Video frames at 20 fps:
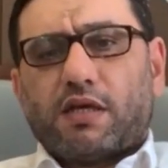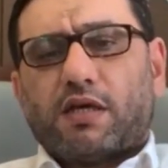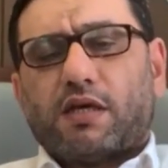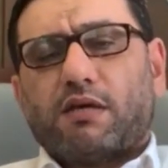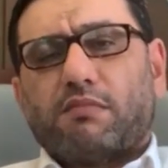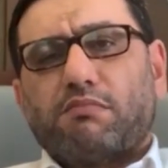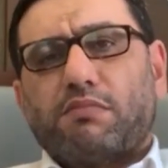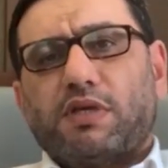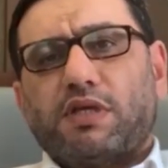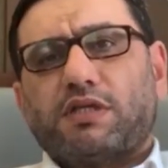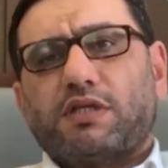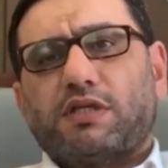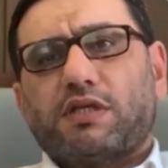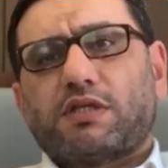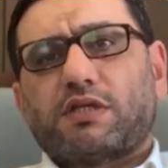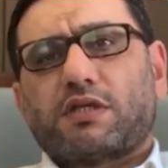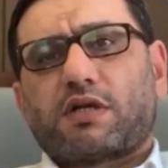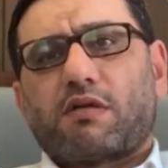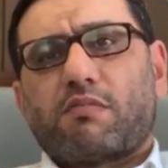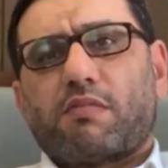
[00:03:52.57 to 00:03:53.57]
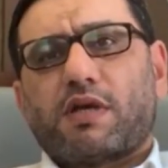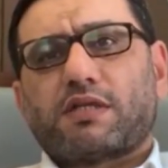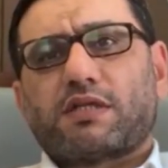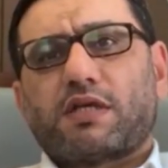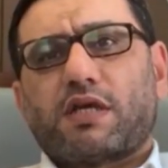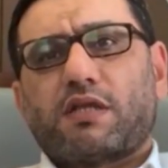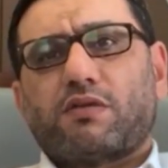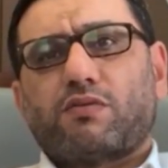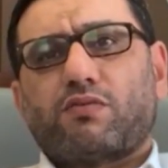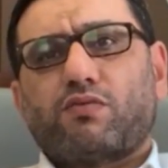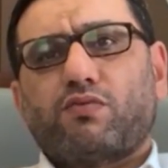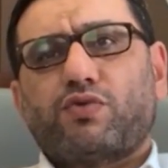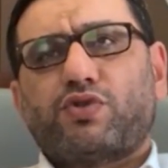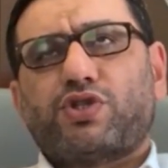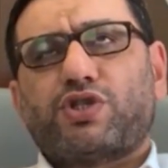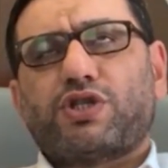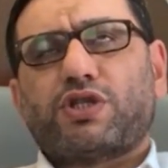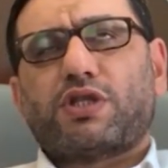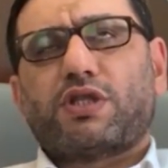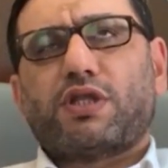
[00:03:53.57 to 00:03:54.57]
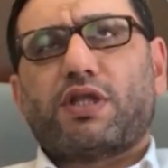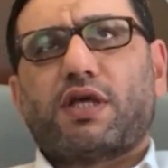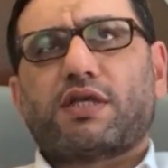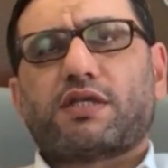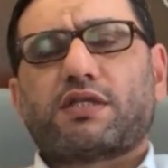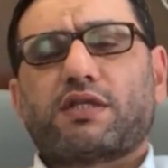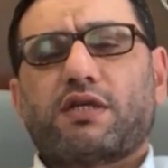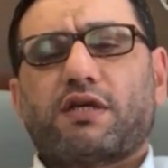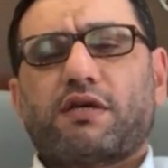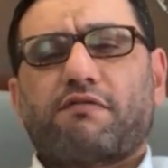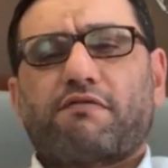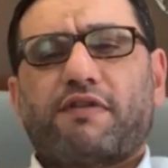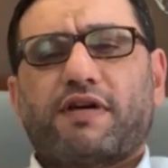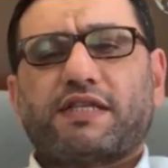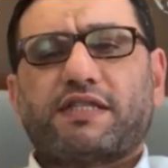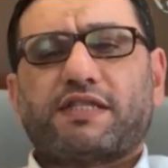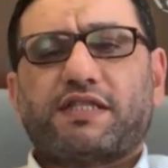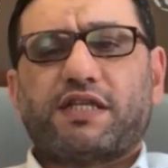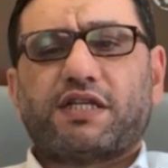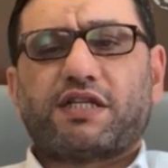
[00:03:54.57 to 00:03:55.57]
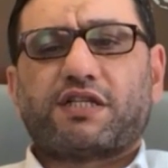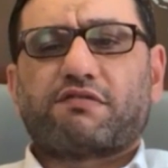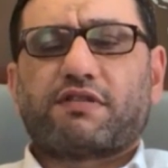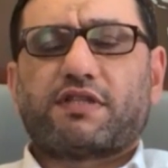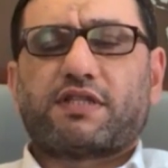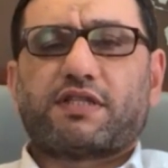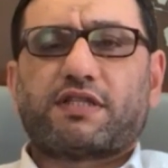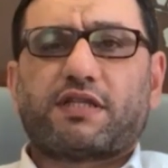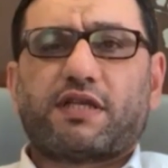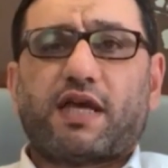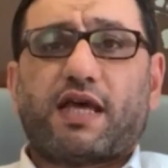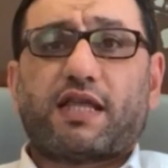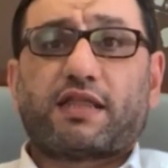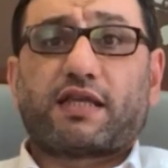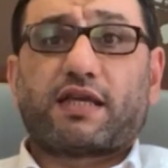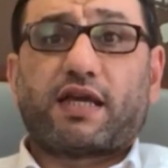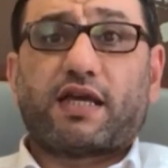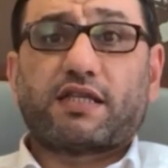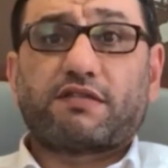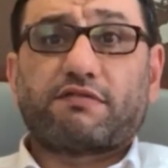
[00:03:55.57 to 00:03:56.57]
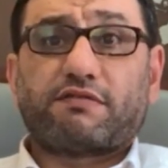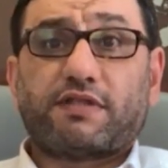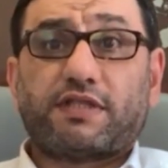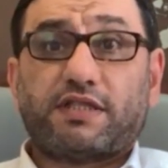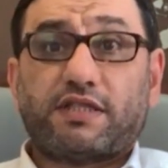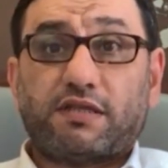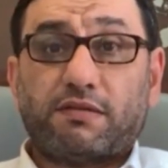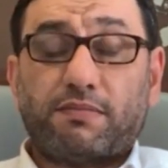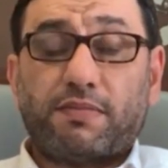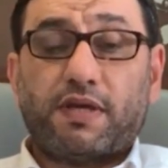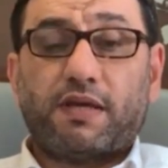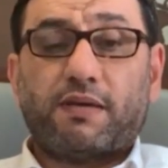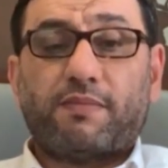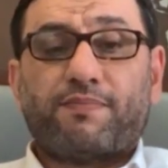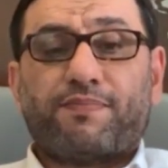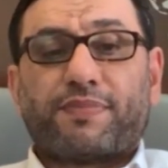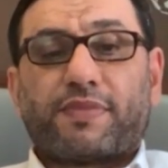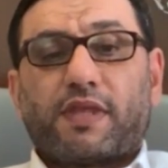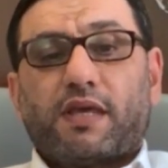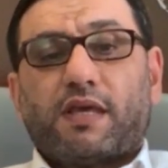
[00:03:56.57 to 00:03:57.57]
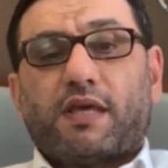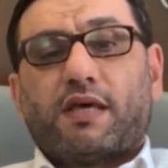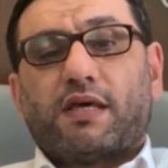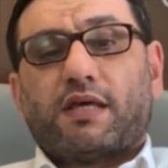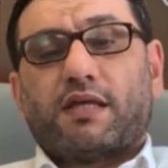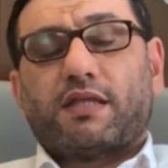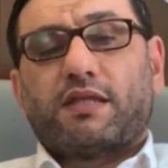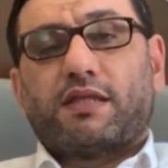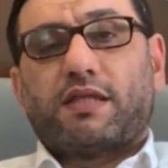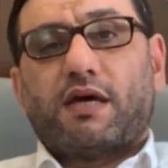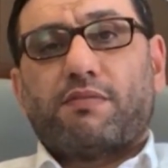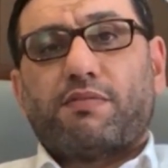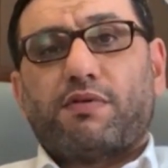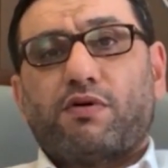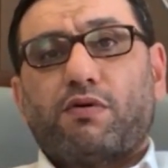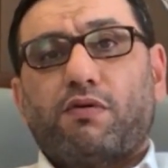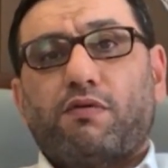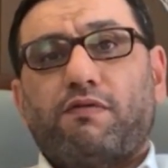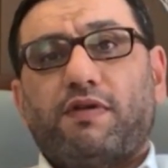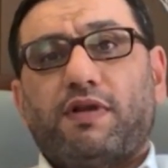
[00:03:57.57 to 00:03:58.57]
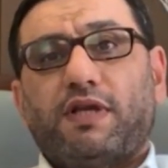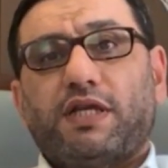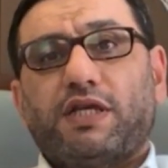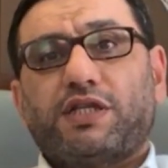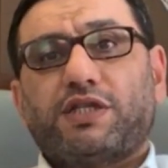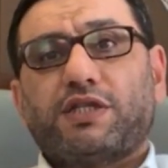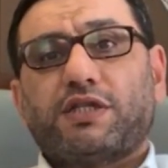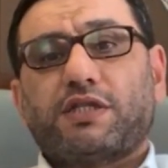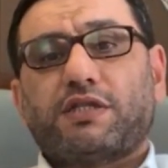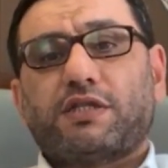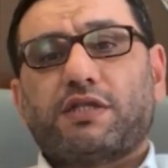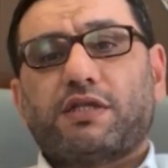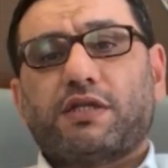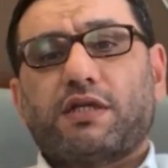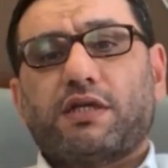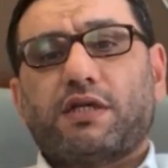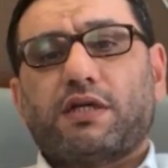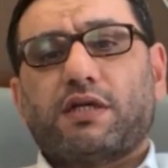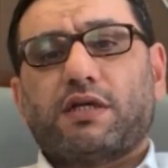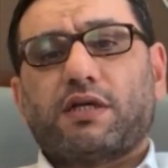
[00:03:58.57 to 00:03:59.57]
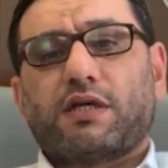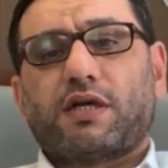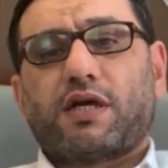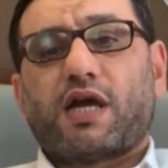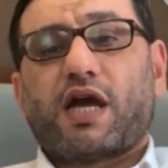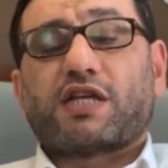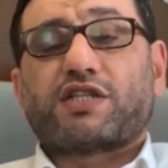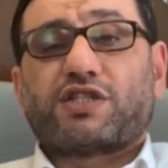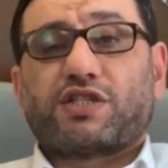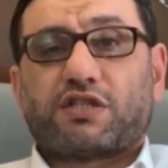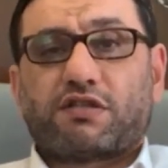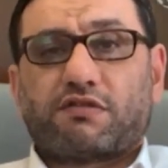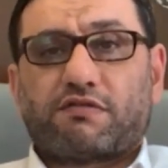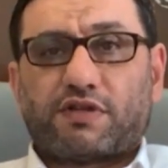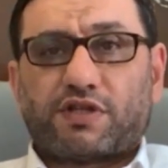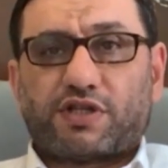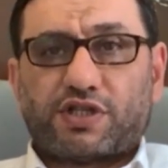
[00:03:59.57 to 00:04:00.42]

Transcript: Э, месяц Рамазан учит нас э, воздерживаться, отказывать себе, дабы увеличить качество